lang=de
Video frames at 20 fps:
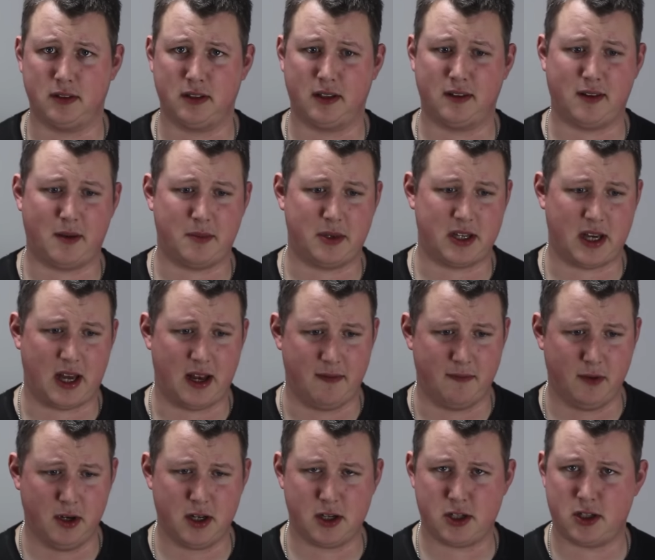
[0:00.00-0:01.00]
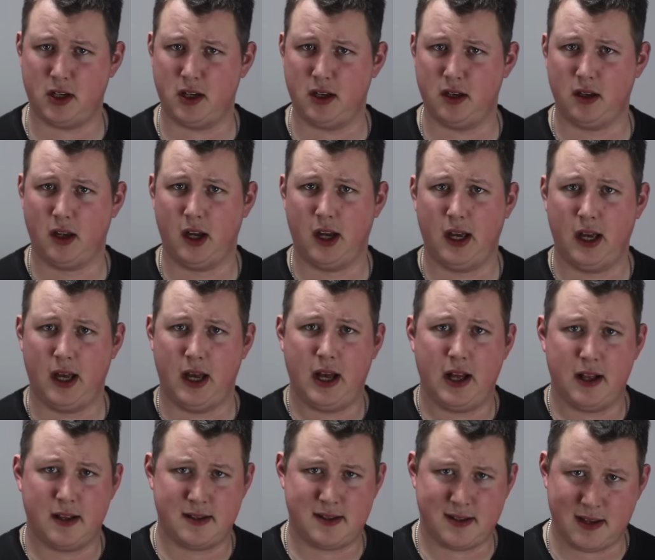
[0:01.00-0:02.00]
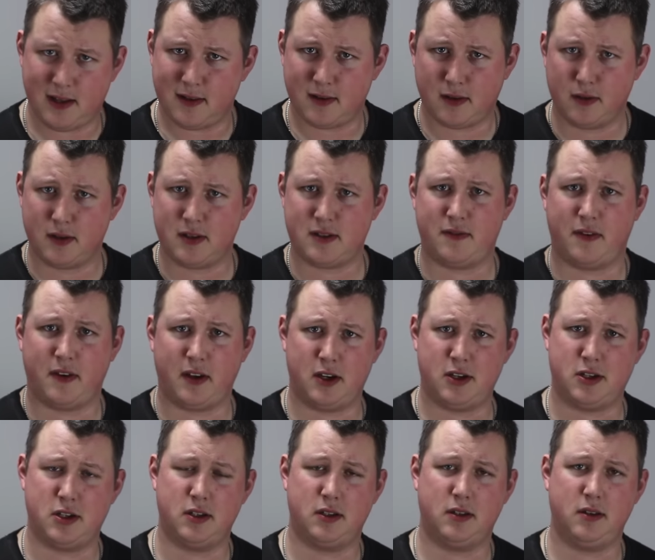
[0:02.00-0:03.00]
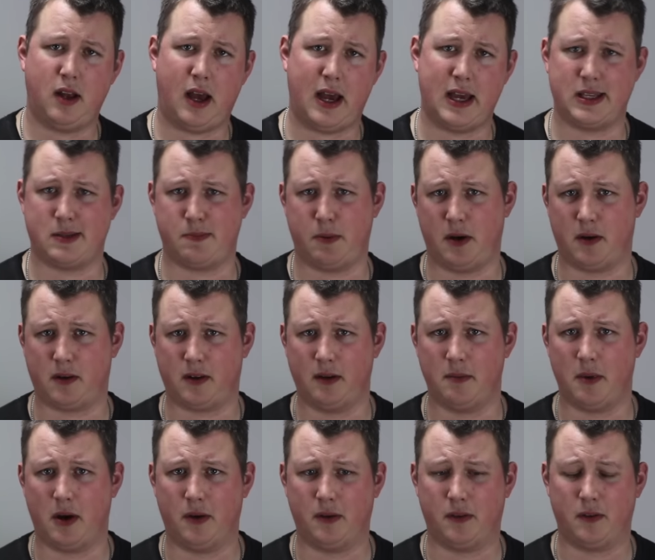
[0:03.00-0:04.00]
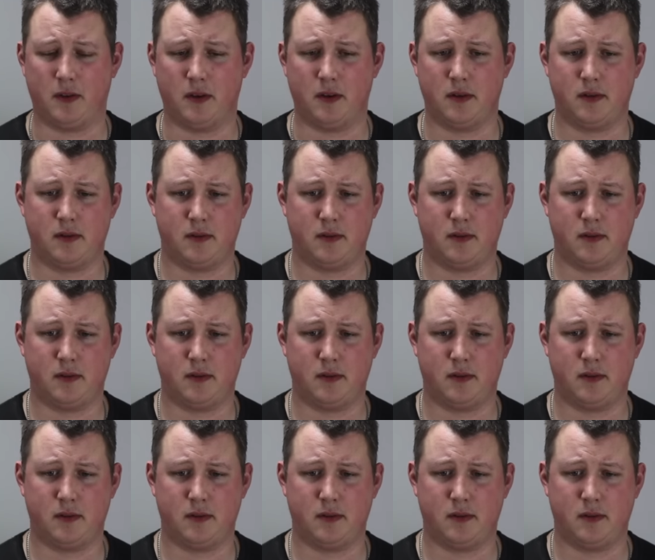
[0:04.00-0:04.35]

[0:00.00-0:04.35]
Und jetzt habe ich einen wunderschönen, zitrusfrischen Eisblock im Auto.